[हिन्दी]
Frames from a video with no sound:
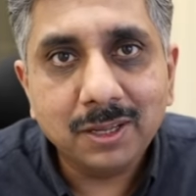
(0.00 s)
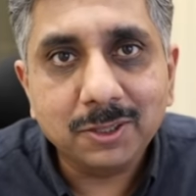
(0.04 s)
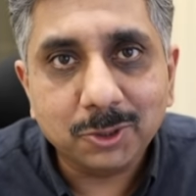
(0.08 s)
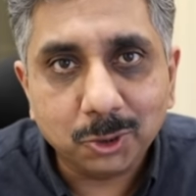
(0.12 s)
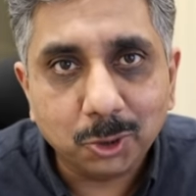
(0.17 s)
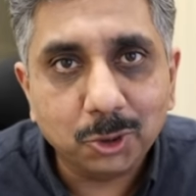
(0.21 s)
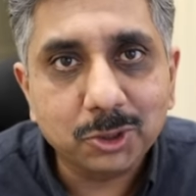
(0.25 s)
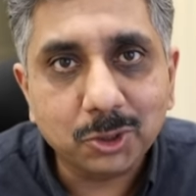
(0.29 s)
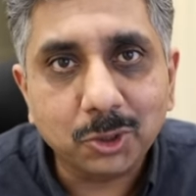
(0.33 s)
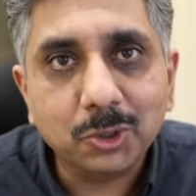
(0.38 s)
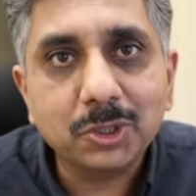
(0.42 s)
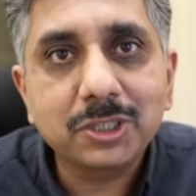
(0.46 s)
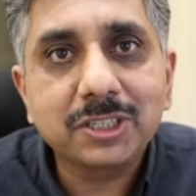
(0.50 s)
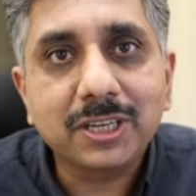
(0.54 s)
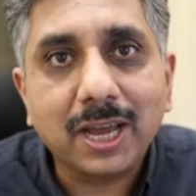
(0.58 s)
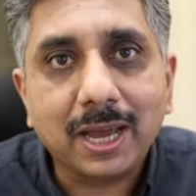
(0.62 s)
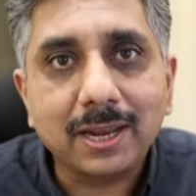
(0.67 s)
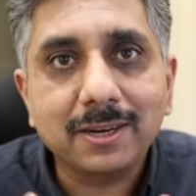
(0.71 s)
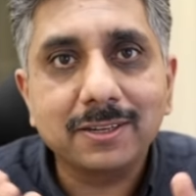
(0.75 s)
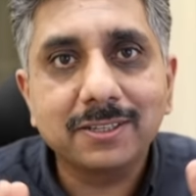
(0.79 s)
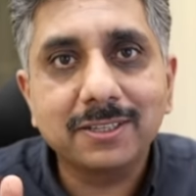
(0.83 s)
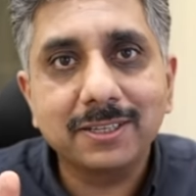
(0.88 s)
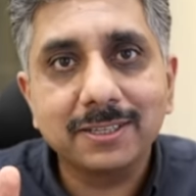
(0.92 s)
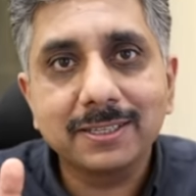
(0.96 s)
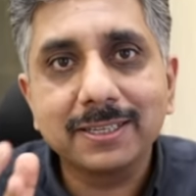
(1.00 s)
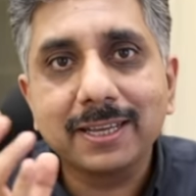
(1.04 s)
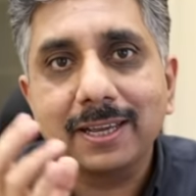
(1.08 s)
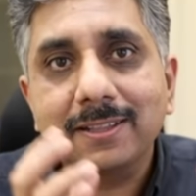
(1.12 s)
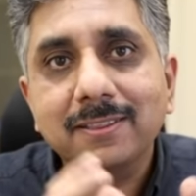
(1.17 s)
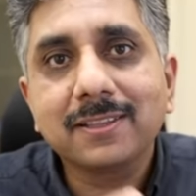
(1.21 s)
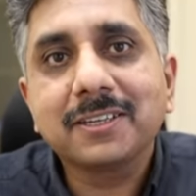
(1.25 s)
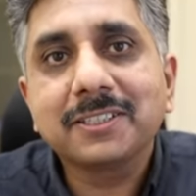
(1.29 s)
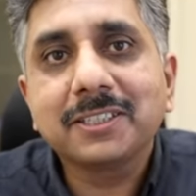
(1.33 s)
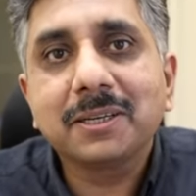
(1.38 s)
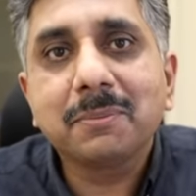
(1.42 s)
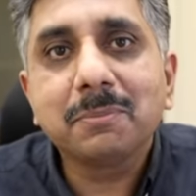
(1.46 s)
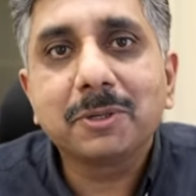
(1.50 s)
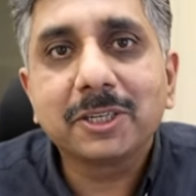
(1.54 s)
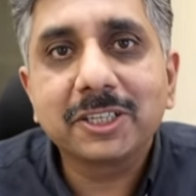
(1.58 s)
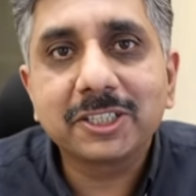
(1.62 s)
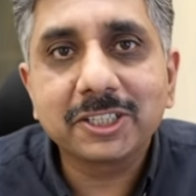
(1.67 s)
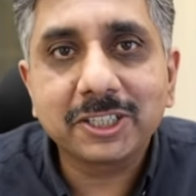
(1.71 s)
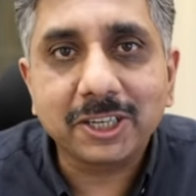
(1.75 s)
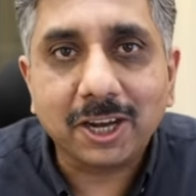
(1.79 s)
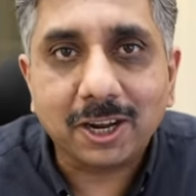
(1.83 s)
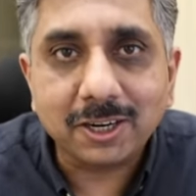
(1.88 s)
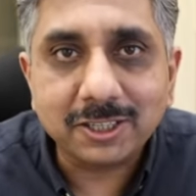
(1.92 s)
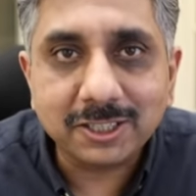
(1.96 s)
दोस्तों साइनसिस के अंदर जब
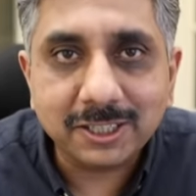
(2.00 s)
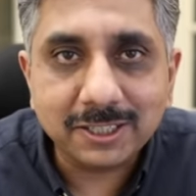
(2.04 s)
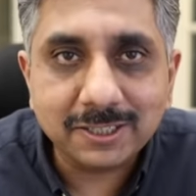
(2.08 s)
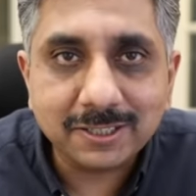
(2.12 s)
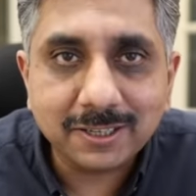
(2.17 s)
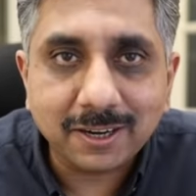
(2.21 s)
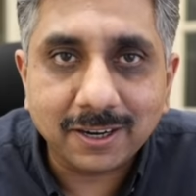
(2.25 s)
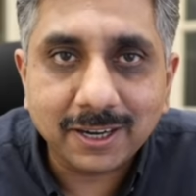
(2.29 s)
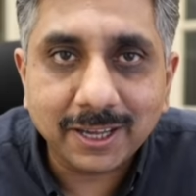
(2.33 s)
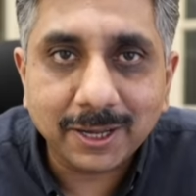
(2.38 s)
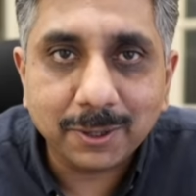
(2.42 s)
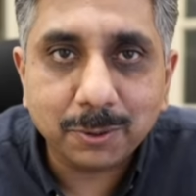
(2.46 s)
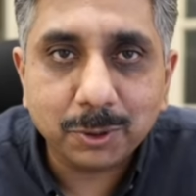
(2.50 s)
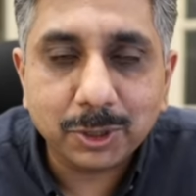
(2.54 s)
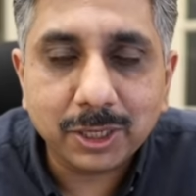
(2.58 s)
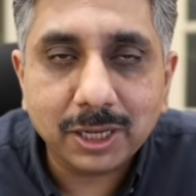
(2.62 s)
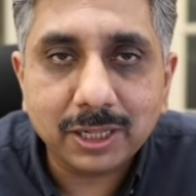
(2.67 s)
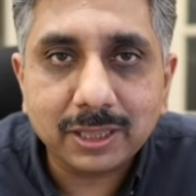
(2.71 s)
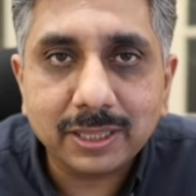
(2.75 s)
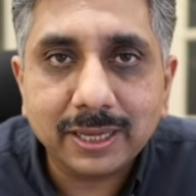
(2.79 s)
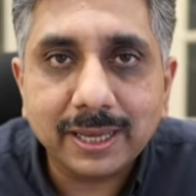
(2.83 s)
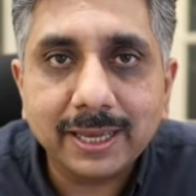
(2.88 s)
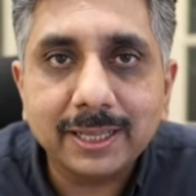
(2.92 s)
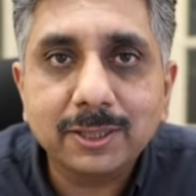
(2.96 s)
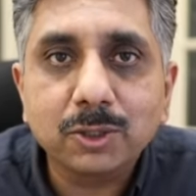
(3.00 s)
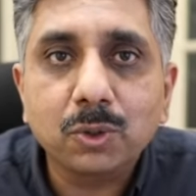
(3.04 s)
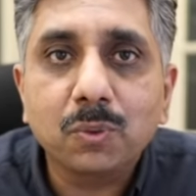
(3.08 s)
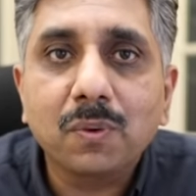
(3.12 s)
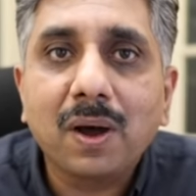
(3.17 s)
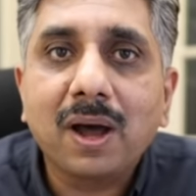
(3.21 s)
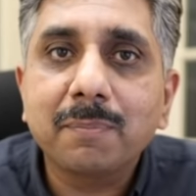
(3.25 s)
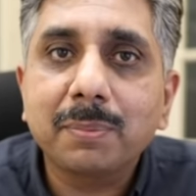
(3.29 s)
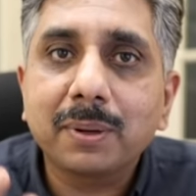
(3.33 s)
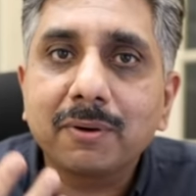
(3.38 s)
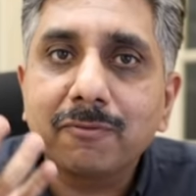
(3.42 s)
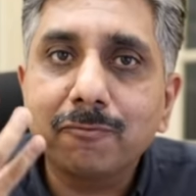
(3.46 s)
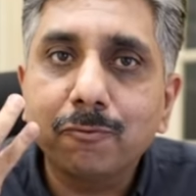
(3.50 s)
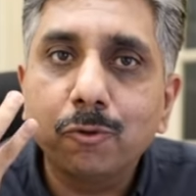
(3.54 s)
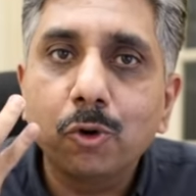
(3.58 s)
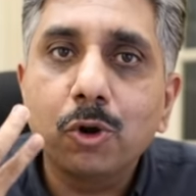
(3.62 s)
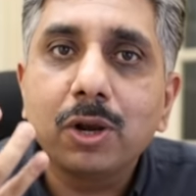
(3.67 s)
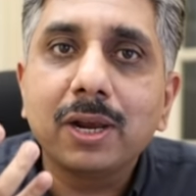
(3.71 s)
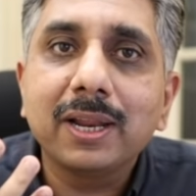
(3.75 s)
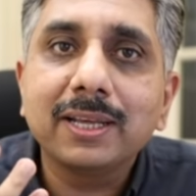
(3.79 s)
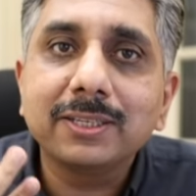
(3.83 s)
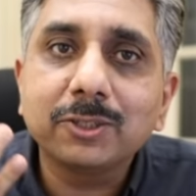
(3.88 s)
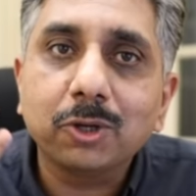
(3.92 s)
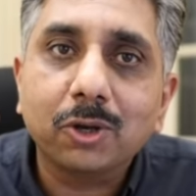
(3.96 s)
डिस्चार्जेस इकट्ठे हो जाते हैं तो वहाँ पर
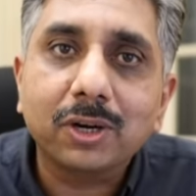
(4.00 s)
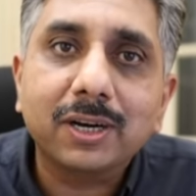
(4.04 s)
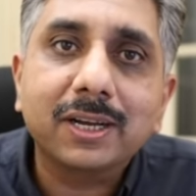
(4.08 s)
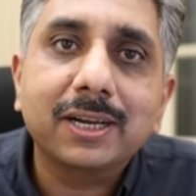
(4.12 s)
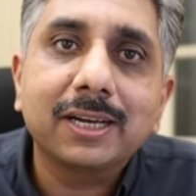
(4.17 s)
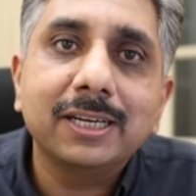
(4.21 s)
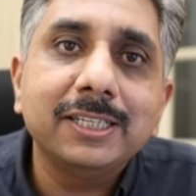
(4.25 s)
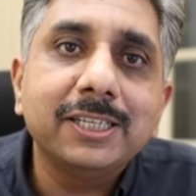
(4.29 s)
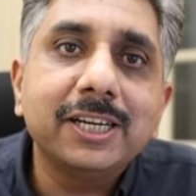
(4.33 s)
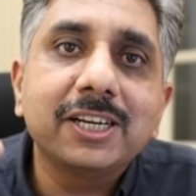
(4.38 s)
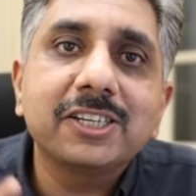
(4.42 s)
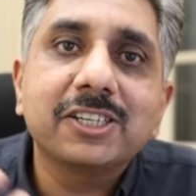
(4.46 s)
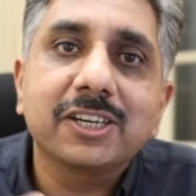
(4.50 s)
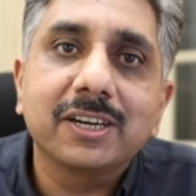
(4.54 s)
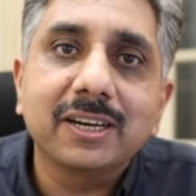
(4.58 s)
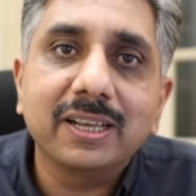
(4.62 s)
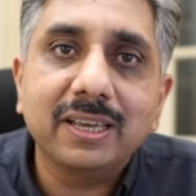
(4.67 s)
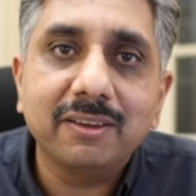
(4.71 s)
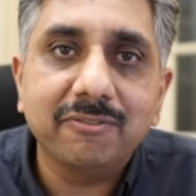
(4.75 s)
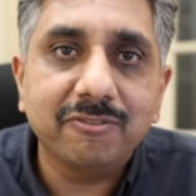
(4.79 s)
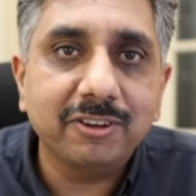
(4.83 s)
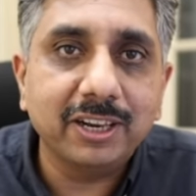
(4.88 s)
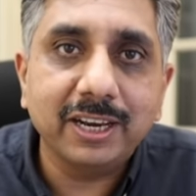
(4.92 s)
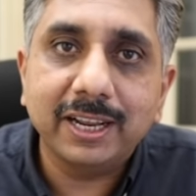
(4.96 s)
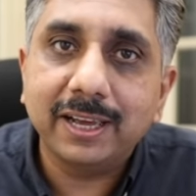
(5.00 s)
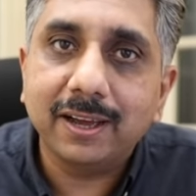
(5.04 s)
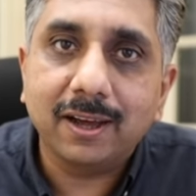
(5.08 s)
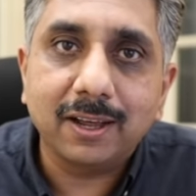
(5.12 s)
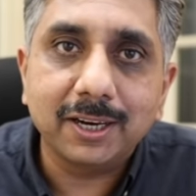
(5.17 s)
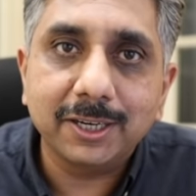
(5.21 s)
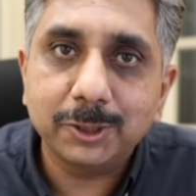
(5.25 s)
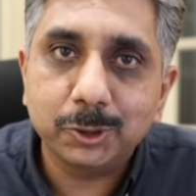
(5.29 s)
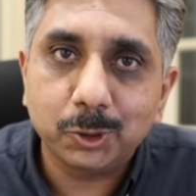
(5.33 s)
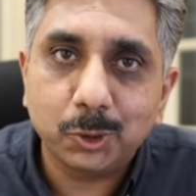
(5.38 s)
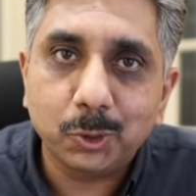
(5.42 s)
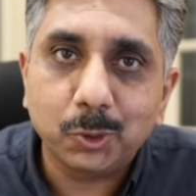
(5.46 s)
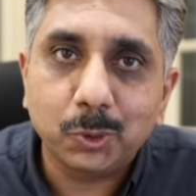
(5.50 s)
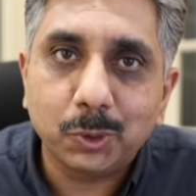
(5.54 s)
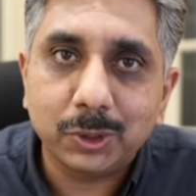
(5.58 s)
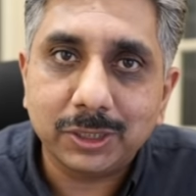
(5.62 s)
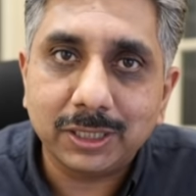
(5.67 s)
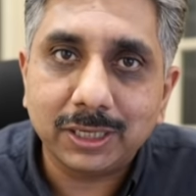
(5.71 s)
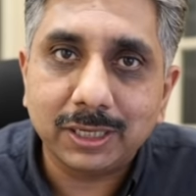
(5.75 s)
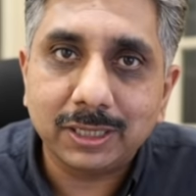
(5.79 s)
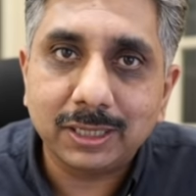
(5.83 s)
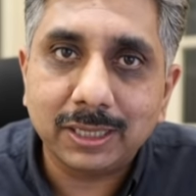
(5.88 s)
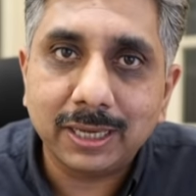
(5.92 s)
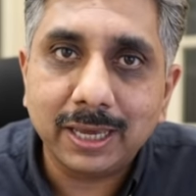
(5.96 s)
फुलनेस और कंजेशन की फीलिंग आनी शुरू हो
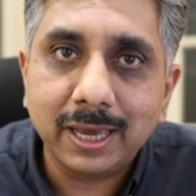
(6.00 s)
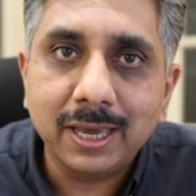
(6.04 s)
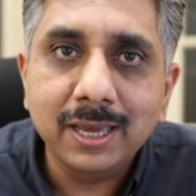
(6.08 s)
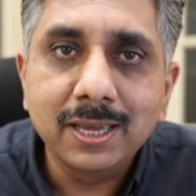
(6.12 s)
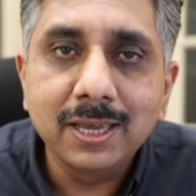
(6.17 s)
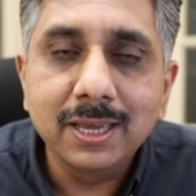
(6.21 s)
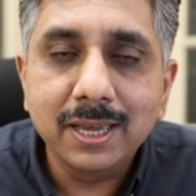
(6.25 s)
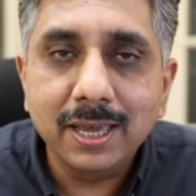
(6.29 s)
जाती है